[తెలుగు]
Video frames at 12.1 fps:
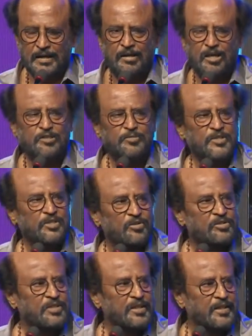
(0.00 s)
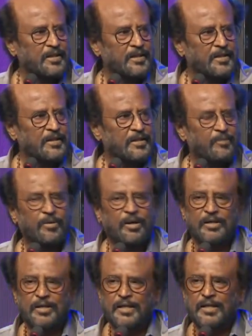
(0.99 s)
లాస్ట్ పిక్చర్ వచ్చి
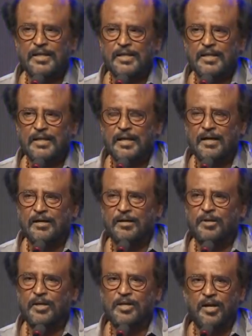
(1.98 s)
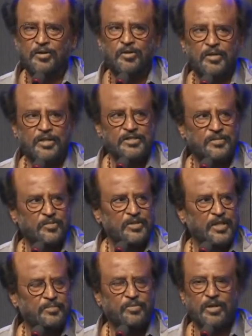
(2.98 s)
కబాలి ఆ కబాలి ఆడియో లేనప్పుడు
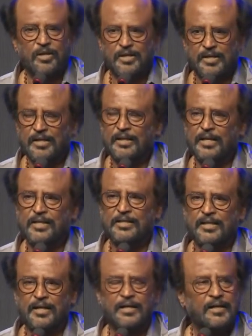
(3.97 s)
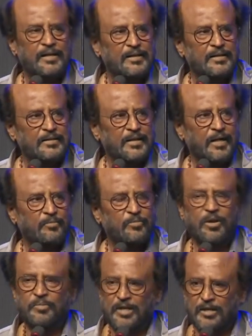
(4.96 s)
నేను ఇప్పుడు ఇక్కడ లేదు ఇక్కడ నేను
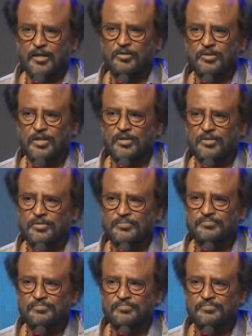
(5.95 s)
అప్పుడు అమెరికాలో ఉన్నాను